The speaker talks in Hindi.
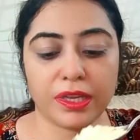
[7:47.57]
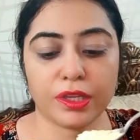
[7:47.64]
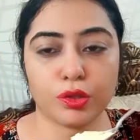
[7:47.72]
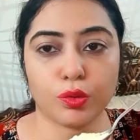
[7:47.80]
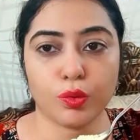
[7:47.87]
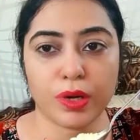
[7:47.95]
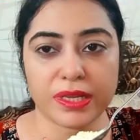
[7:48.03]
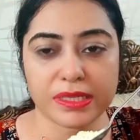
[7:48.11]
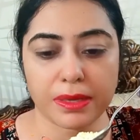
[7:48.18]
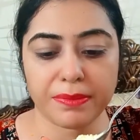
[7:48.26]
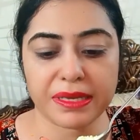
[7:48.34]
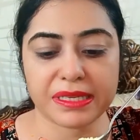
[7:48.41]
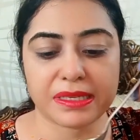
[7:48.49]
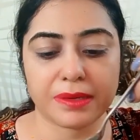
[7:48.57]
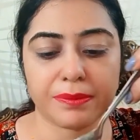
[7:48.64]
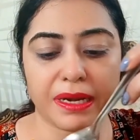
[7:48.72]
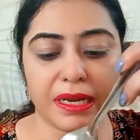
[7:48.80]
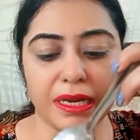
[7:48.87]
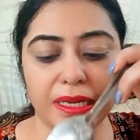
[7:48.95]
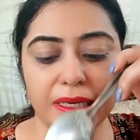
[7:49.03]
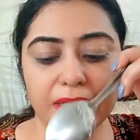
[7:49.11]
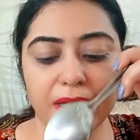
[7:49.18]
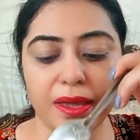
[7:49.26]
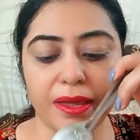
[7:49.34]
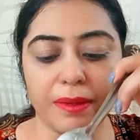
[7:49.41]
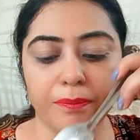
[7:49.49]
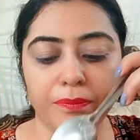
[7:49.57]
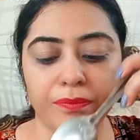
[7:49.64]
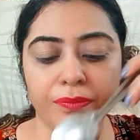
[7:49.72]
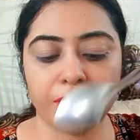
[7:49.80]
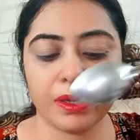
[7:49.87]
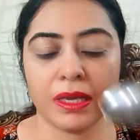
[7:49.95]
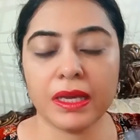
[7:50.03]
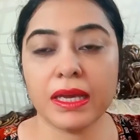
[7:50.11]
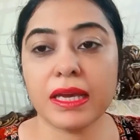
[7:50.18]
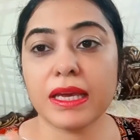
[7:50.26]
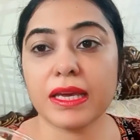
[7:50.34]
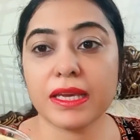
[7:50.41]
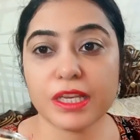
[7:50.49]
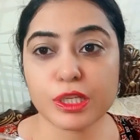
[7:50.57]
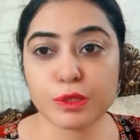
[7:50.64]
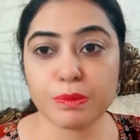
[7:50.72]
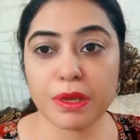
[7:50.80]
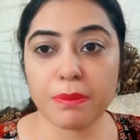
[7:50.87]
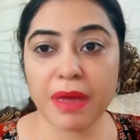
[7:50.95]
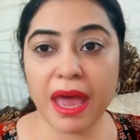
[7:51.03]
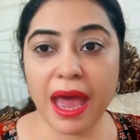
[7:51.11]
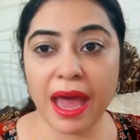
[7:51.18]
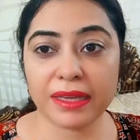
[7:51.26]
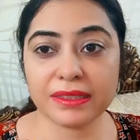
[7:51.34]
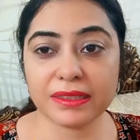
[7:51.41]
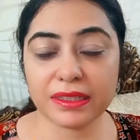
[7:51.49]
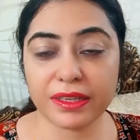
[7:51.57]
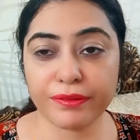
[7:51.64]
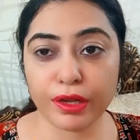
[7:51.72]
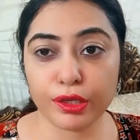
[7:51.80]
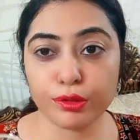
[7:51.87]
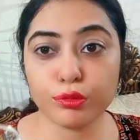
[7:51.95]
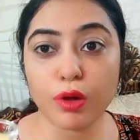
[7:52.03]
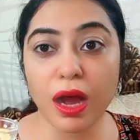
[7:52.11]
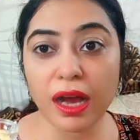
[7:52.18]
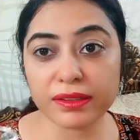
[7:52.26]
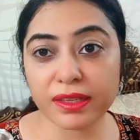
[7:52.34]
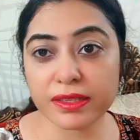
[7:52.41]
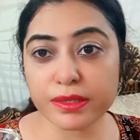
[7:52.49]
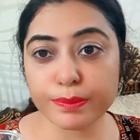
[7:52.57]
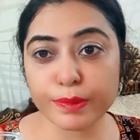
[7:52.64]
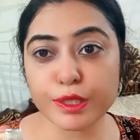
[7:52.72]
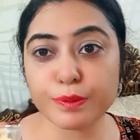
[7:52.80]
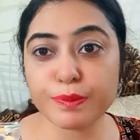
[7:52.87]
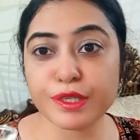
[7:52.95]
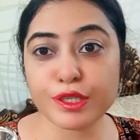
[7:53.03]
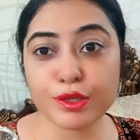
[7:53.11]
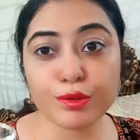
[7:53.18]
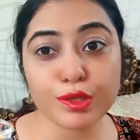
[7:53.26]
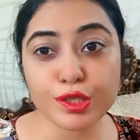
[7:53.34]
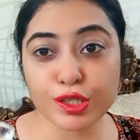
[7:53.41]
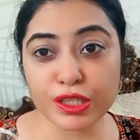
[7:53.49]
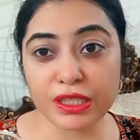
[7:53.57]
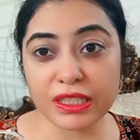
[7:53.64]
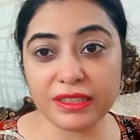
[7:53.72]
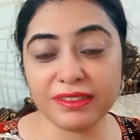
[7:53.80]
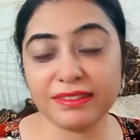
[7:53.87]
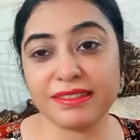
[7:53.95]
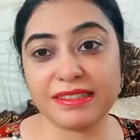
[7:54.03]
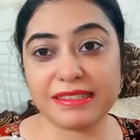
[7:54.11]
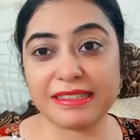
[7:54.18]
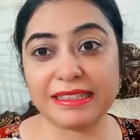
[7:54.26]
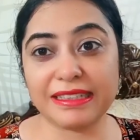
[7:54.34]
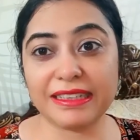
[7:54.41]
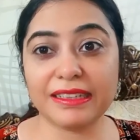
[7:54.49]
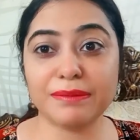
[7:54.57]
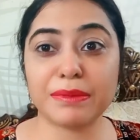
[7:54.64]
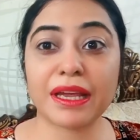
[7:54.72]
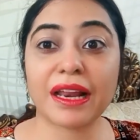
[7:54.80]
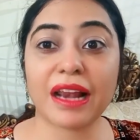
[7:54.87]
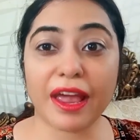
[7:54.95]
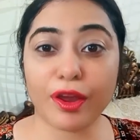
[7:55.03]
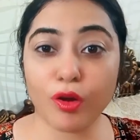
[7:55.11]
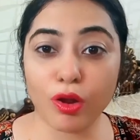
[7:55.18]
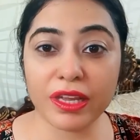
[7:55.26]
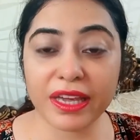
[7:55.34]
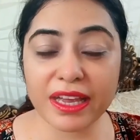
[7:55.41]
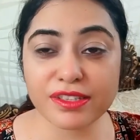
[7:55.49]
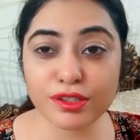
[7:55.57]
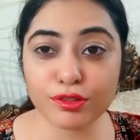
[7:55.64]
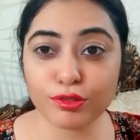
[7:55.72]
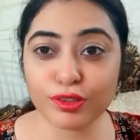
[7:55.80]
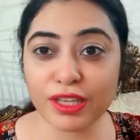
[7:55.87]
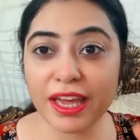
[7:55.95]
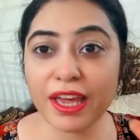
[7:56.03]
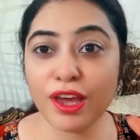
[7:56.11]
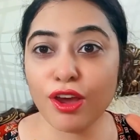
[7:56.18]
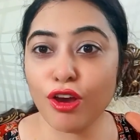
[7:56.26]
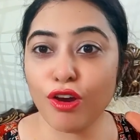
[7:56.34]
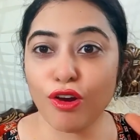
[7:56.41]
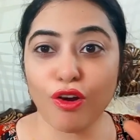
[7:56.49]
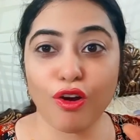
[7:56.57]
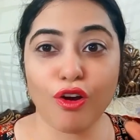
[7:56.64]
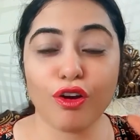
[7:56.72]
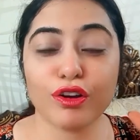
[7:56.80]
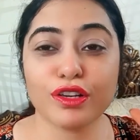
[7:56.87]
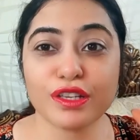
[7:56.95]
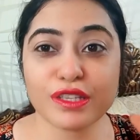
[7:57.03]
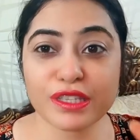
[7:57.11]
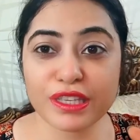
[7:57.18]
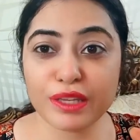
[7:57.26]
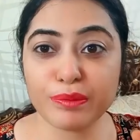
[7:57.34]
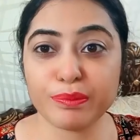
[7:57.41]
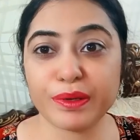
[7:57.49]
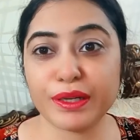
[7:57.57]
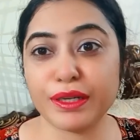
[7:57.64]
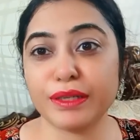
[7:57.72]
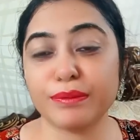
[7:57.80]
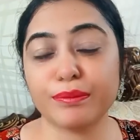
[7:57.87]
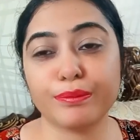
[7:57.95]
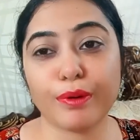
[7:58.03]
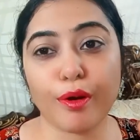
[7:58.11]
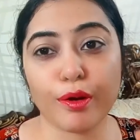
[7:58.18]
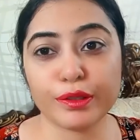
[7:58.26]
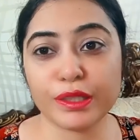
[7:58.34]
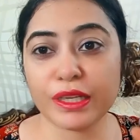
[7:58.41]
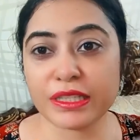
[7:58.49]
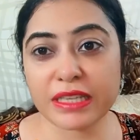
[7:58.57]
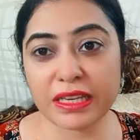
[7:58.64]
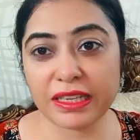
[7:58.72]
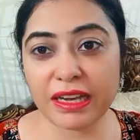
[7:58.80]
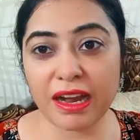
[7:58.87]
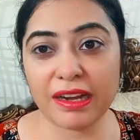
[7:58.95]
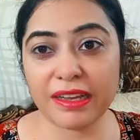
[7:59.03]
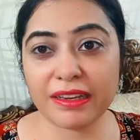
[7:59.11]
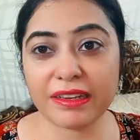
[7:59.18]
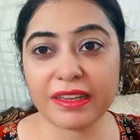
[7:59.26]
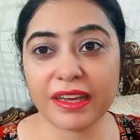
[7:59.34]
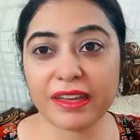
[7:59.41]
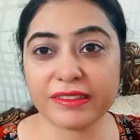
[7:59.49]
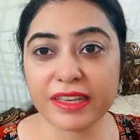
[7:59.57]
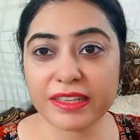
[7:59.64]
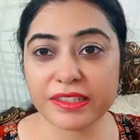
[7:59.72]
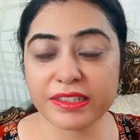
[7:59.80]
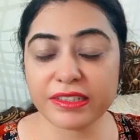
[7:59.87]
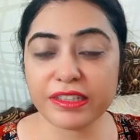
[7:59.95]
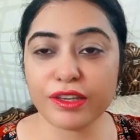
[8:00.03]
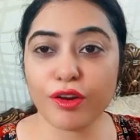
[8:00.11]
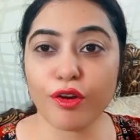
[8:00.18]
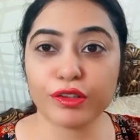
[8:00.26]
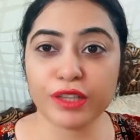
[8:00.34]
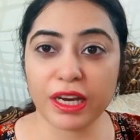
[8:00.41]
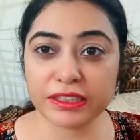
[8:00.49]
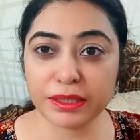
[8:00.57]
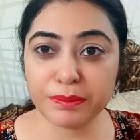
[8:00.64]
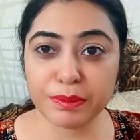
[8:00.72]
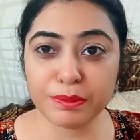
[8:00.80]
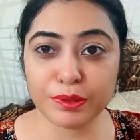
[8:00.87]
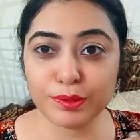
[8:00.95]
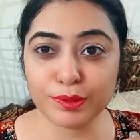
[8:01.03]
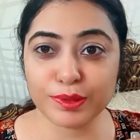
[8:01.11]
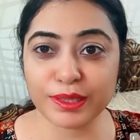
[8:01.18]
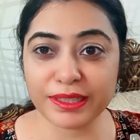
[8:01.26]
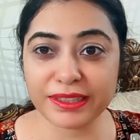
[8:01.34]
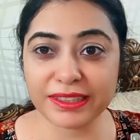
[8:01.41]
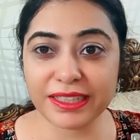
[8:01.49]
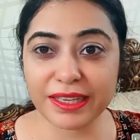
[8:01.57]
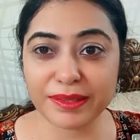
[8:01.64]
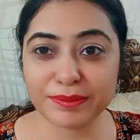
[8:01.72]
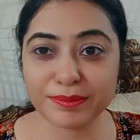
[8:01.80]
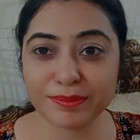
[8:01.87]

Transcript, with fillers: ये थोड़ा सा बेसन मैंने ले लिया है इसमें मैं ऐड करने वाली हूँ आधा चम्मच पिसी हुई चीनी चीनी में ग्लाइकोलिक एसिड होता है और स्किन पर बहुत ही अच्छा निखार लेकर के आती है चीनी और दाग धब्बे भी दूर करती है